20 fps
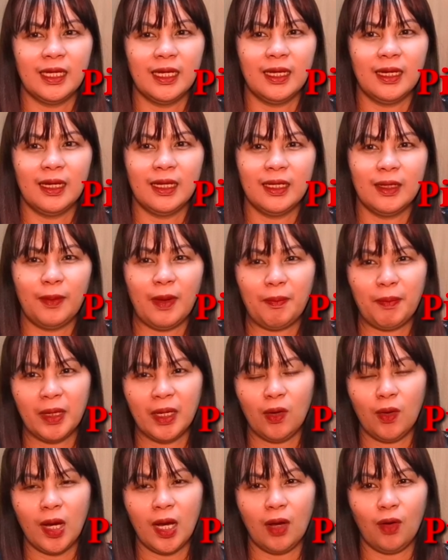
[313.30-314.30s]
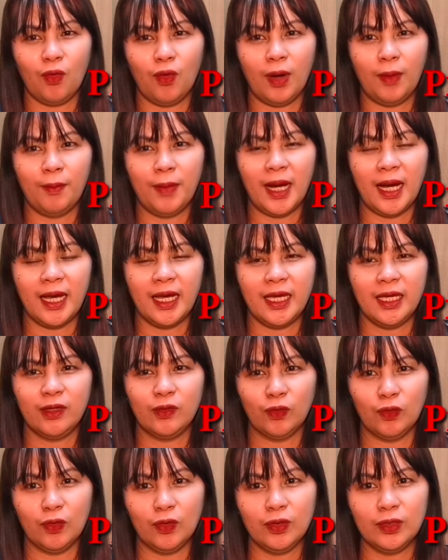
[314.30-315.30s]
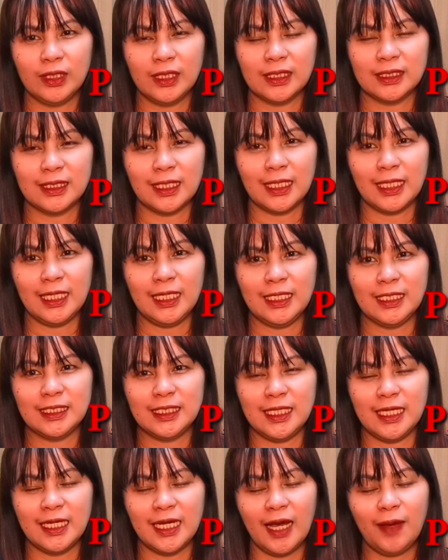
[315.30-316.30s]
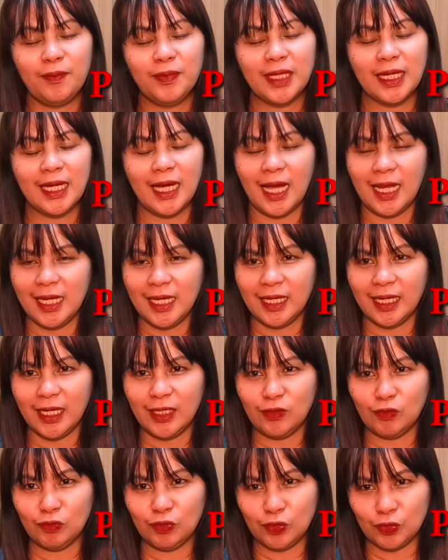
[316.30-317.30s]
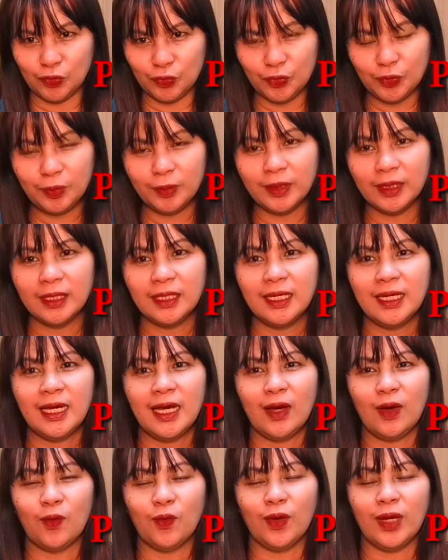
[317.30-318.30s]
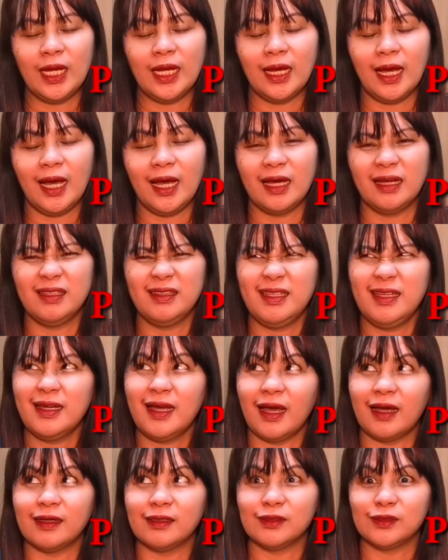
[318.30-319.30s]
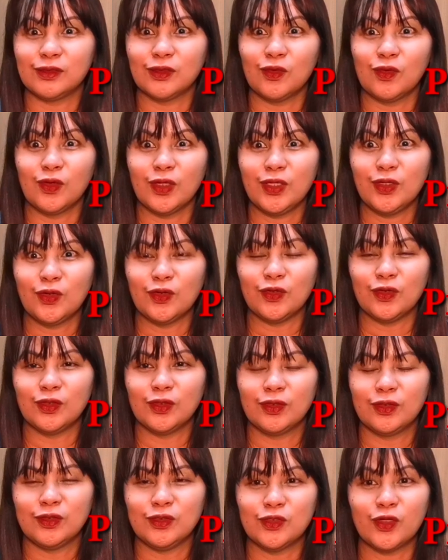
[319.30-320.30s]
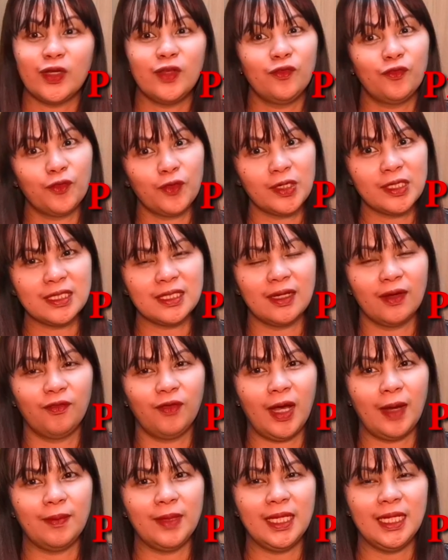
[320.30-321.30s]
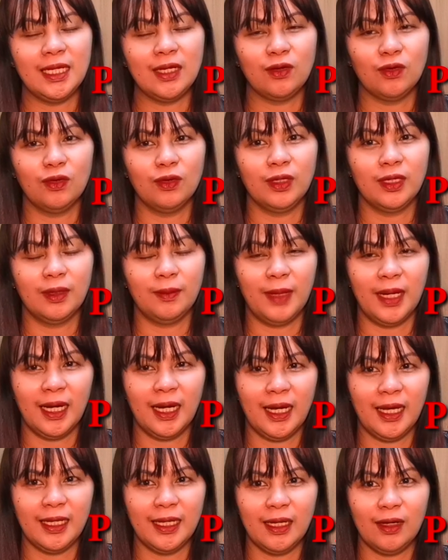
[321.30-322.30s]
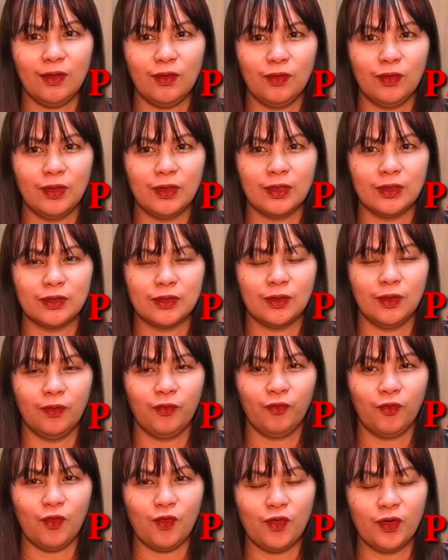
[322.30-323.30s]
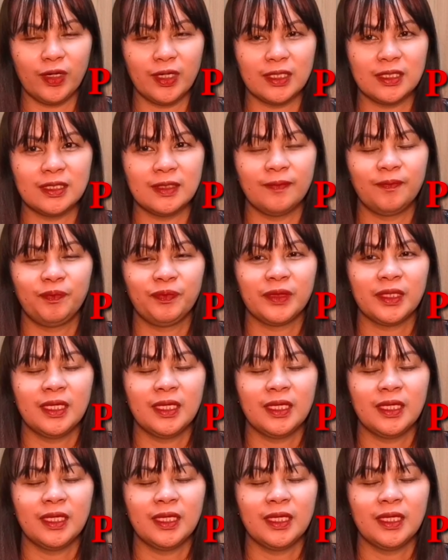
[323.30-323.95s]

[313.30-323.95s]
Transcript: na napapagawa ko ang bahay ko ng sariling sikap na galing kay YouTube. Wala, well, uh, hindi nga. So, ayun, join force ng family ko, ng mga anak ko, of course,